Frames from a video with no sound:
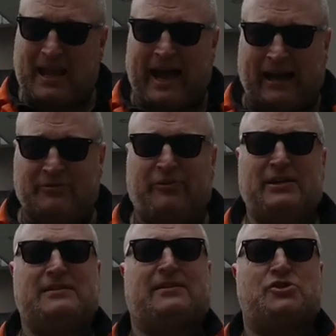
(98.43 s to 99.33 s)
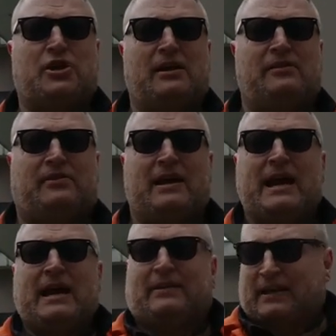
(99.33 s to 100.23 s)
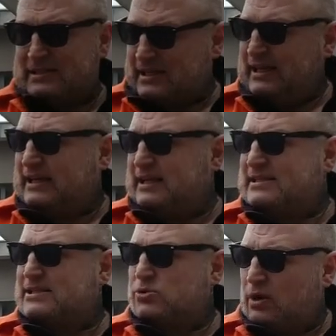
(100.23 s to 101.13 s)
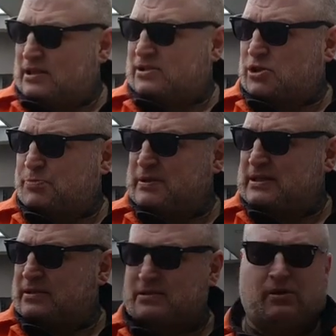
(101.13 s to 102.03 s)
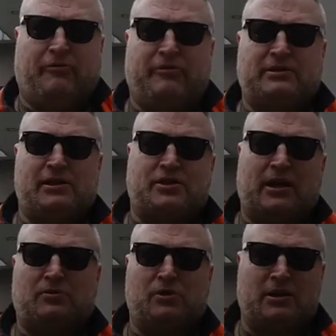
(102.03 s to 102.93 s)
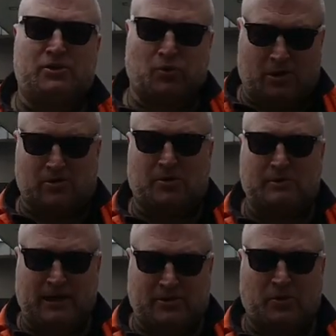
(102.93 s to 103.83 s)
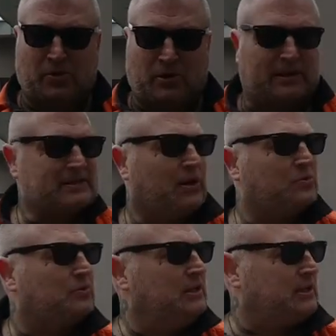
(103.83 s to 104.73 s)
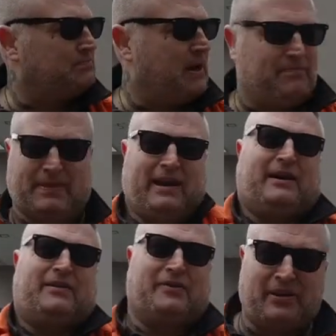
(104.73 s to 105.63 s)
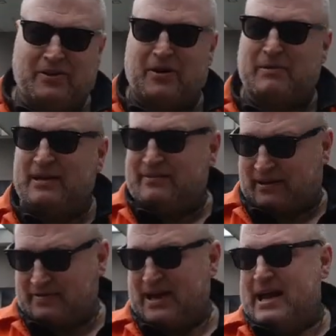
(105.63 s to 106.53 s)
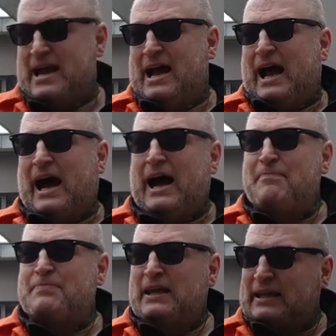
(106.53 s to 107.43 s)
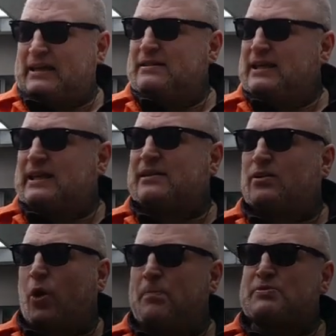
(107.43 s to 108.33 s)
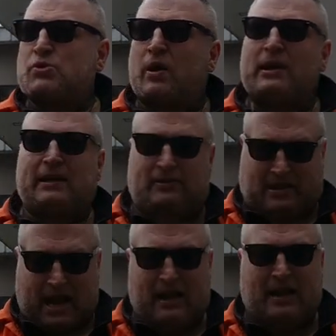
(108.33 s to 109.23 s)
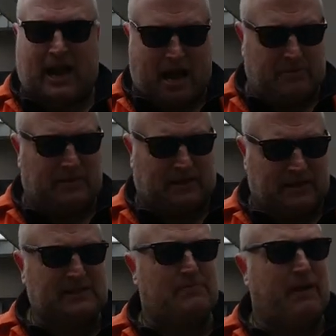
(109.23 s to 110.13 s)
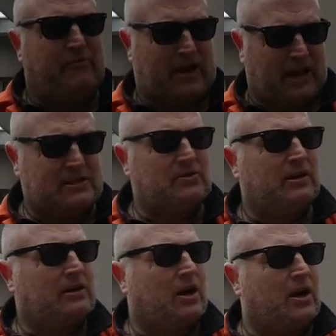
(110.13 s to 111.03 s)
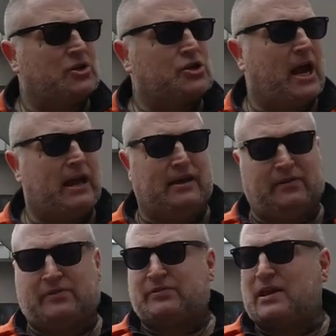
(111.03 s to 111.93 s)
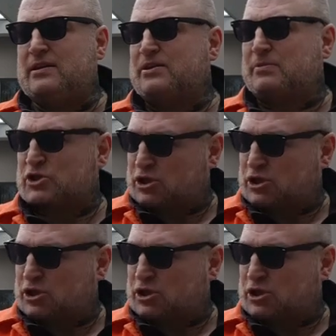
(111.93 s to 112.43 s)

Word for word: hat festgestellt, dass ich als Zulassungsbesitzer, offiziell scheint nur die Zulassung mir zu gehören, das Auto nicht mehr, naja, neue Normalität, ähm, ich nicht Obsorge getragen habe, dass mein Fahrzeug anscheinend den